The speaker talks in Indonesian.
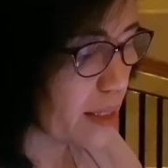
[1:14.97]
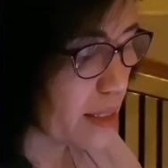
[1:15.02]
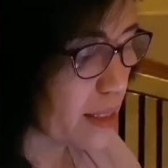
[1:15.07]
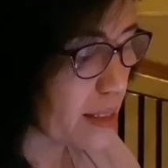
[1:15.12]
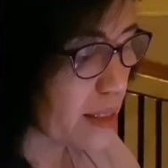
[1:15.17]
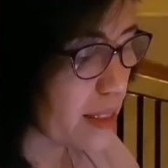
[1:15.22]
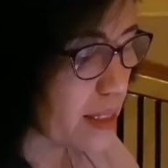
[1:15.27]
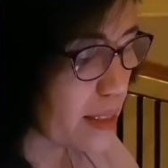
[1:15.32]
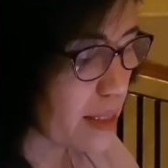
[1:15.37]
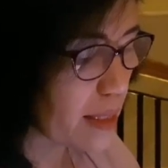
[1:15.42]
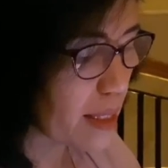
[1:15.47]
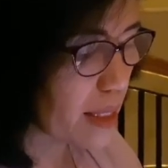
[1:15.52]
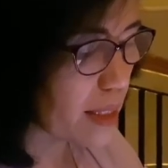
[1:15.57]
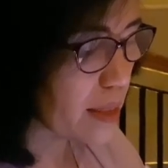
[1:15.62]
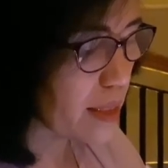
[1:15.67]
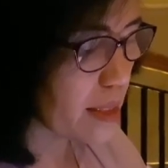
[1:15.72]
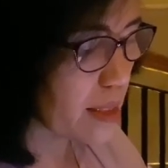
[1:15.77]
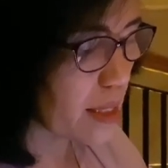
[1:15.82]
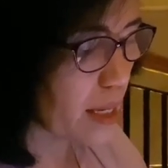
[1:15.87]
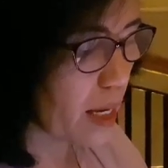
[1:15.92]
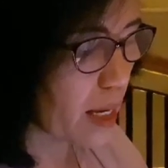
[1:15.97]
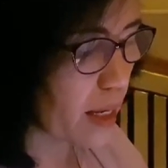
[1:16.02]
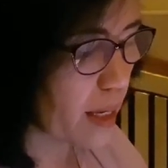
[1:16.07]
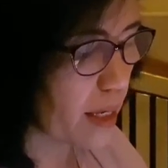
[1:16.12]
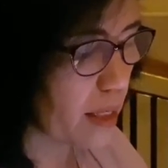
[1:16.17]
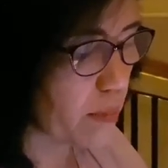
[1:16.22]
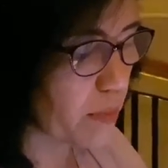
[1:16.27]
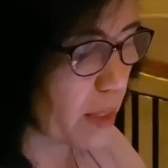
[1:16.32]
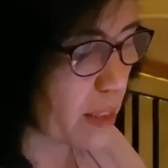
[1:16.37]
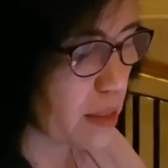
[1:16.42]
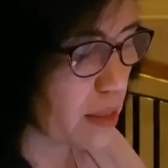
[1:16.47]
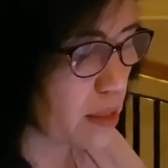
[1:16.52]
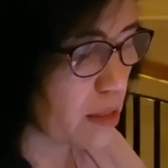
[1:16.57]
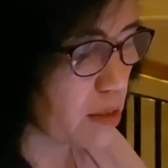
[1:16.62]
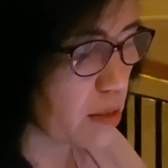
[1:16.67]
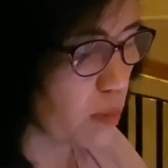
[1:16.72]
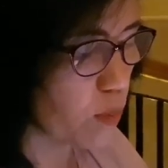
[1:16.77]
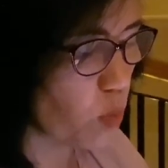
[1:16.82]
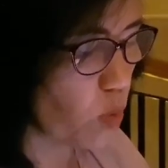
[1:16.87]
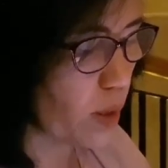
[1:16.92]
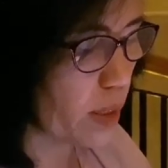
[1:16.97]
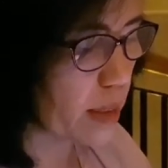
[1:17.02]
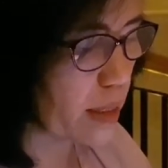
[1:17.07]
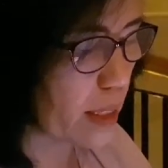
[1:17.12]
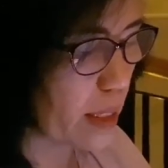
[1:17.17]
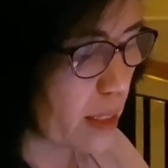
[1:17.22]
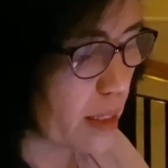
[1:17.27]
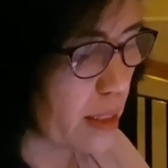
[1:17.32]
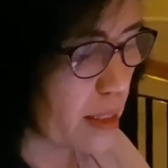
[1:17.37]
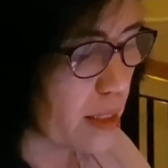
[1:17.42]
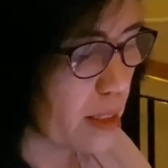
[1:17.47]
kita tidak akan mati semuanya,